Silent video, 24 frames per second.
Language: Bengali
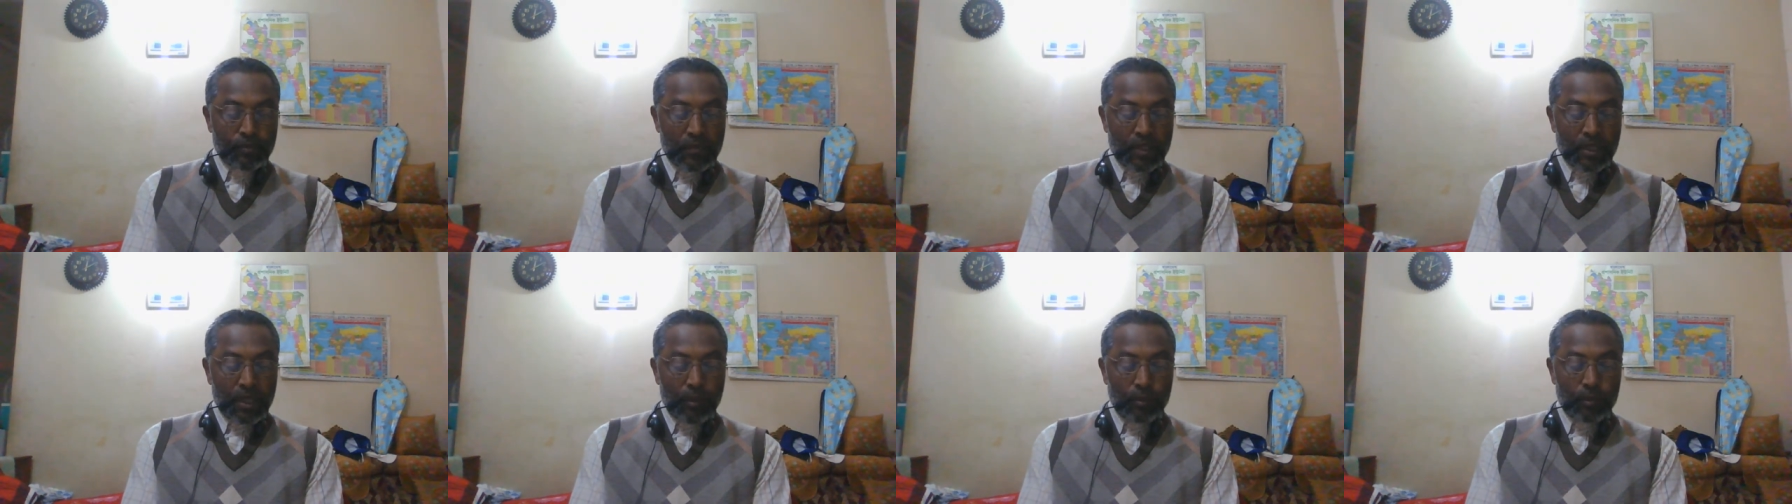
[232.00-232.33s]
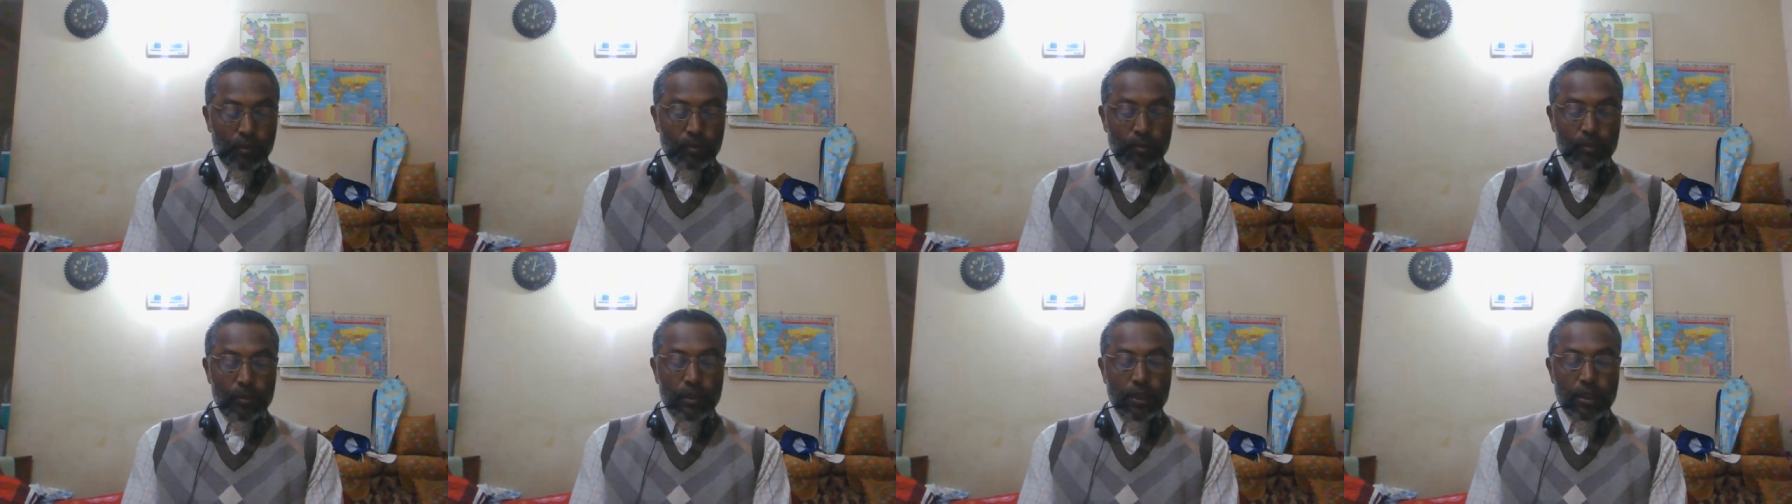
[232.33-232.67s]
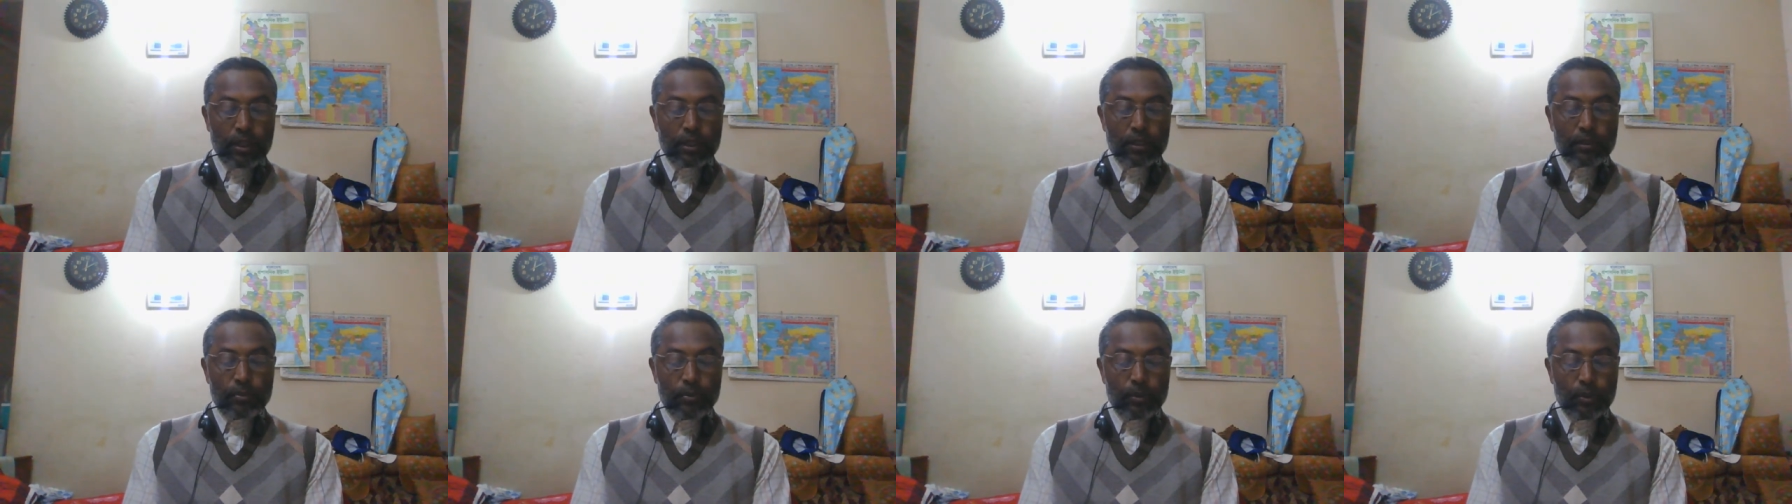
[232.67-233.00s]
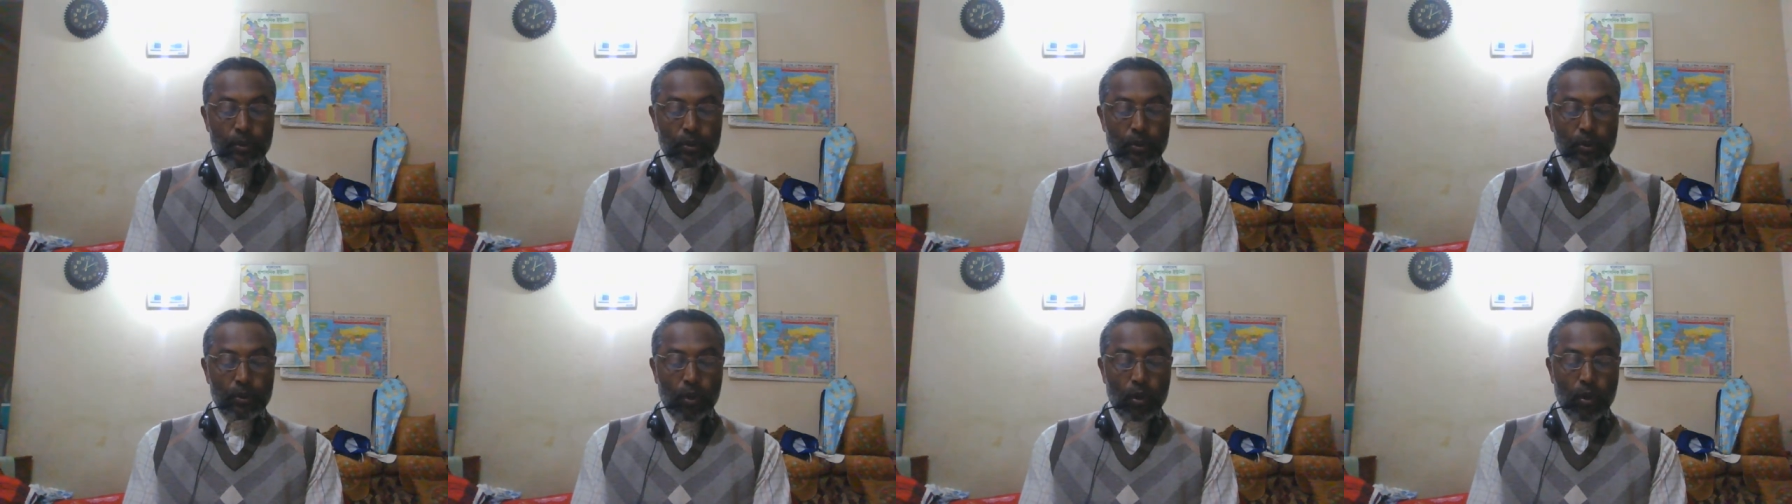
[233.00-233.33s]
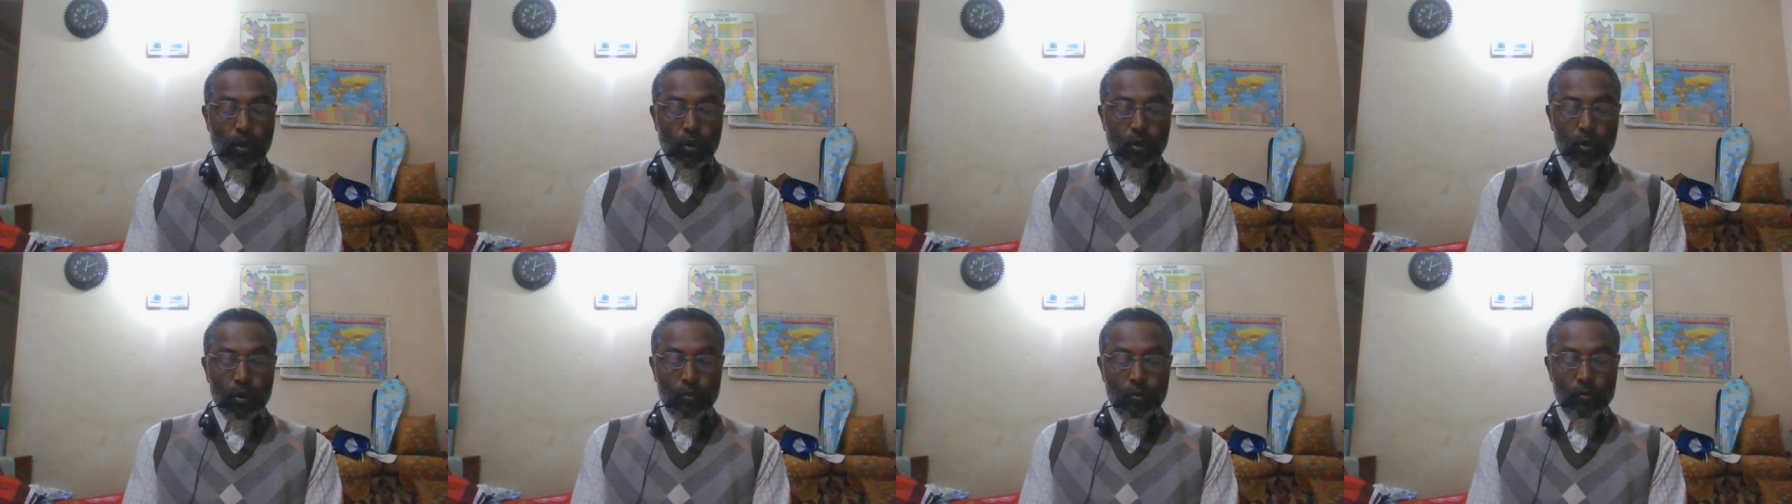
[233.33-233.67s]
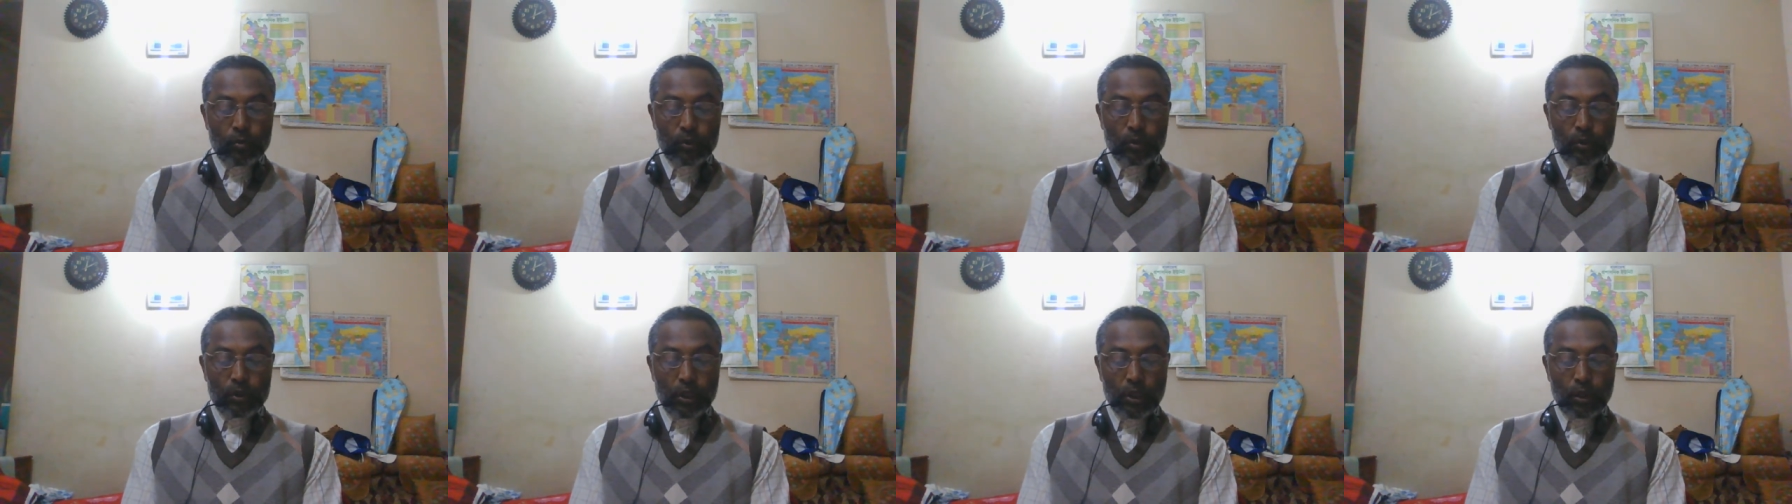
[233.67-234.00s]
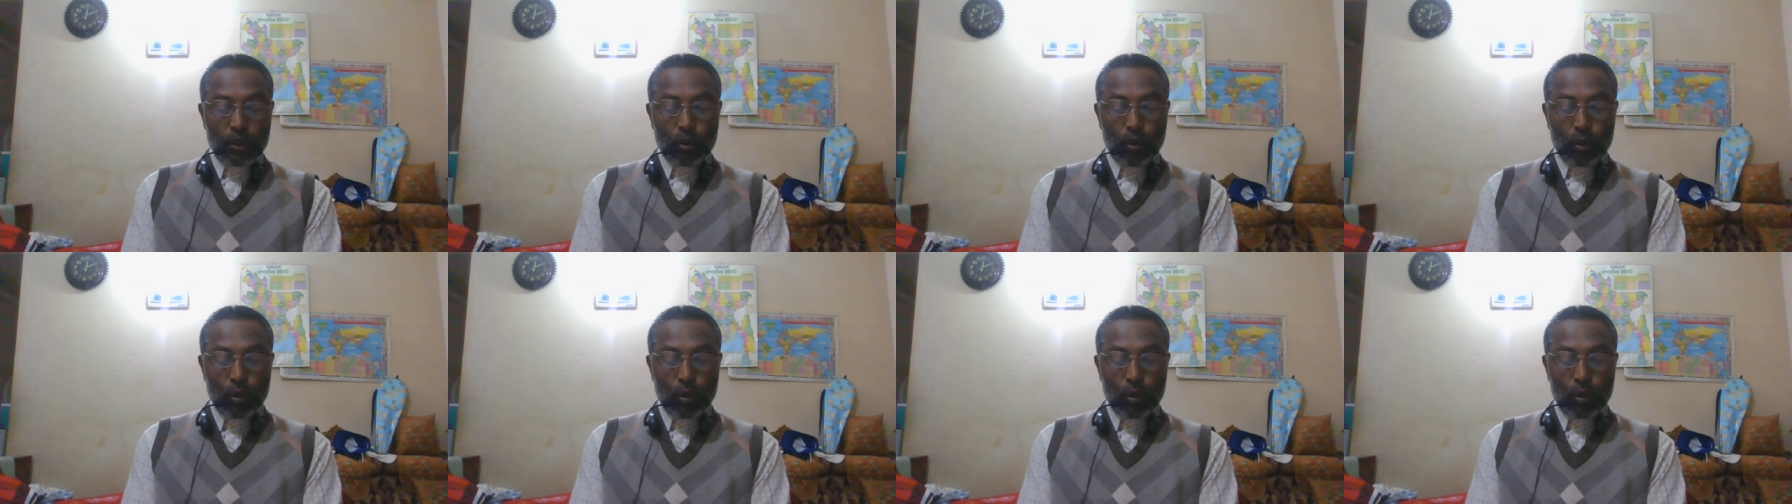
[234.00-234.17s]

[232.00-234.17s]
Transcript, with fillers: তবে বিলাসপ্রিয়তা অকর্মতা